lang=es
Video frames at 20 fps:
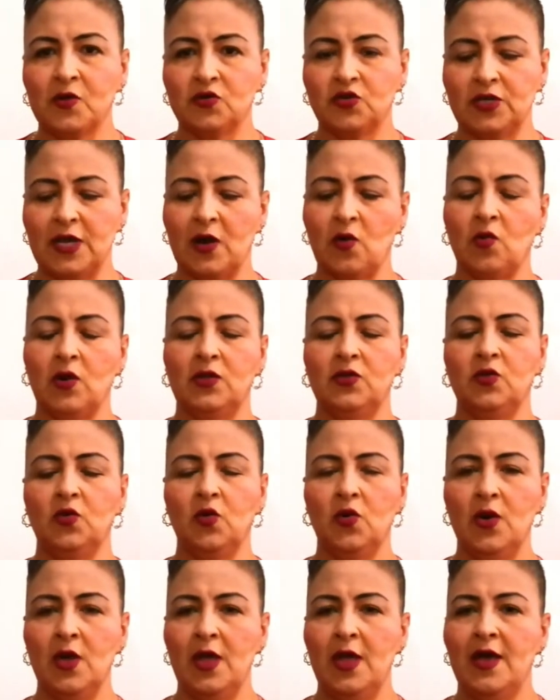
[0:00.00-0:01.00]
O sea,
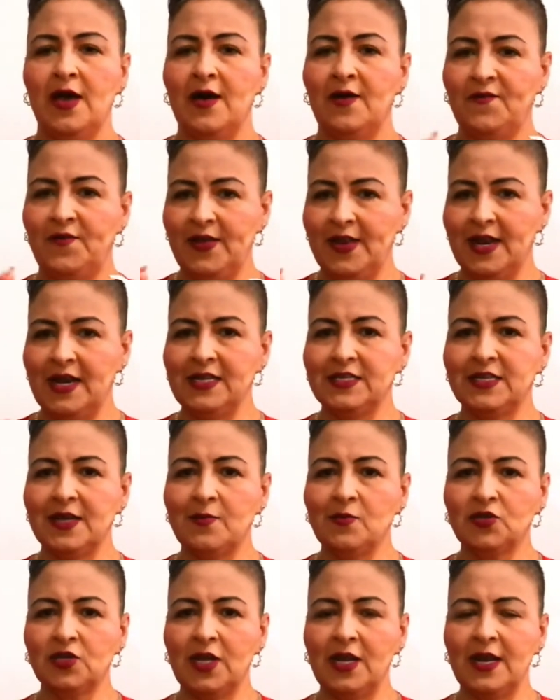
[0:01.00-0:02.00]
cuando
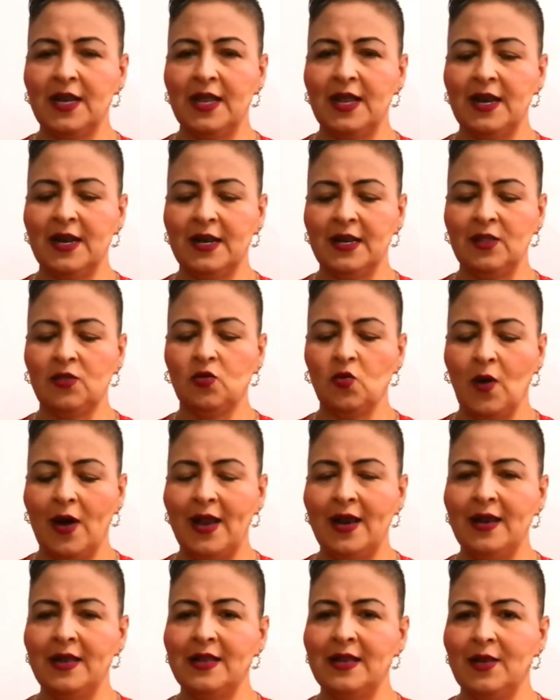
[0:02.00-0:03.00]
finalicemos el,
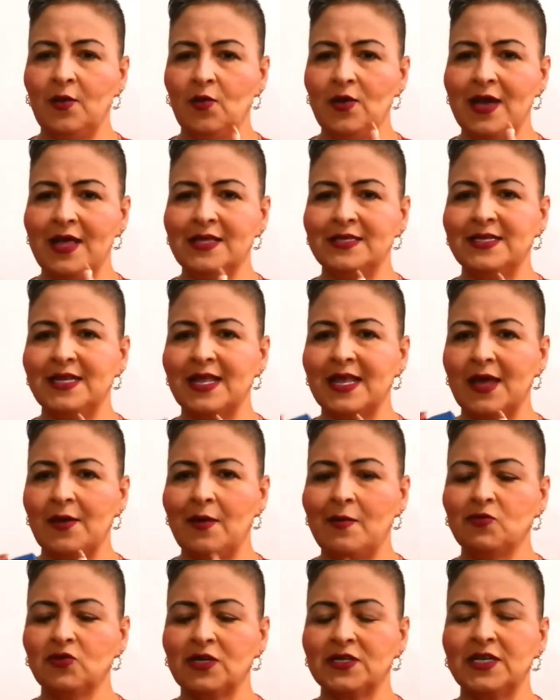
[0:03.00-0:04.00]
ritual, le voy a decir qué
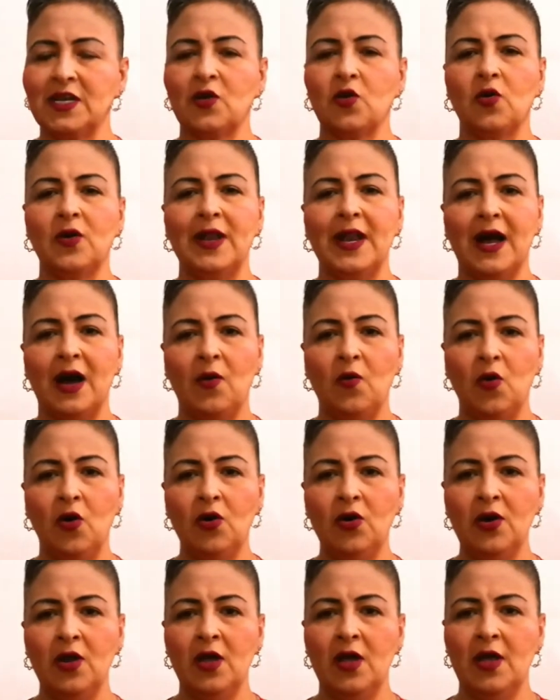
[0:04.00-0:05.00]
vamos a hacer con el
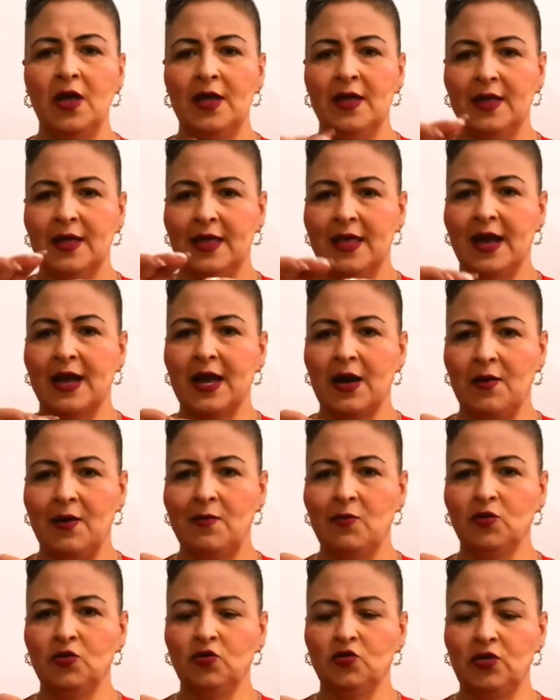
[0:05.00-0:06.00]
jabón que
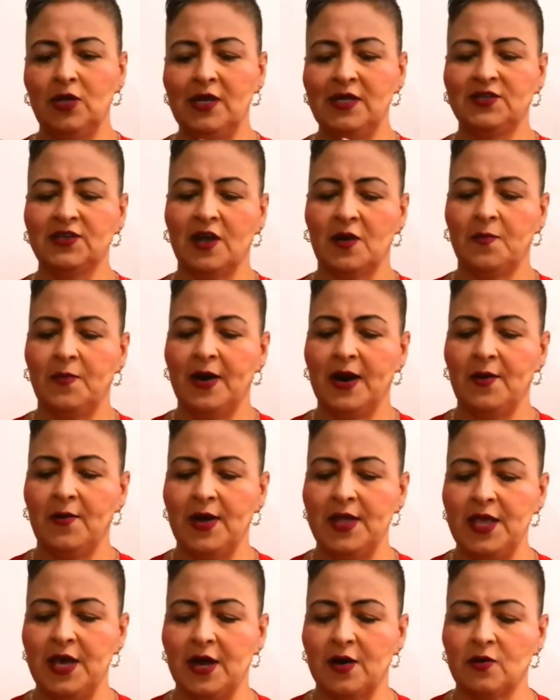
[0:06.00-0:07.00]
acabamos de utilizar para
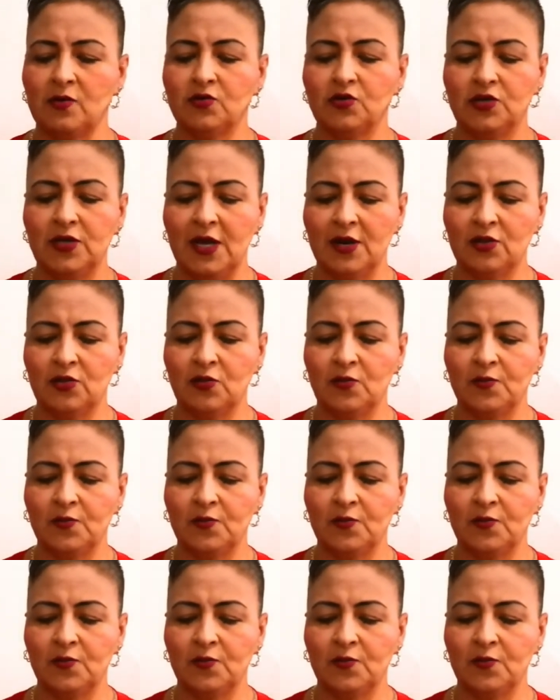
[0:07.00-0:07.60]
bañar, ¿cierto?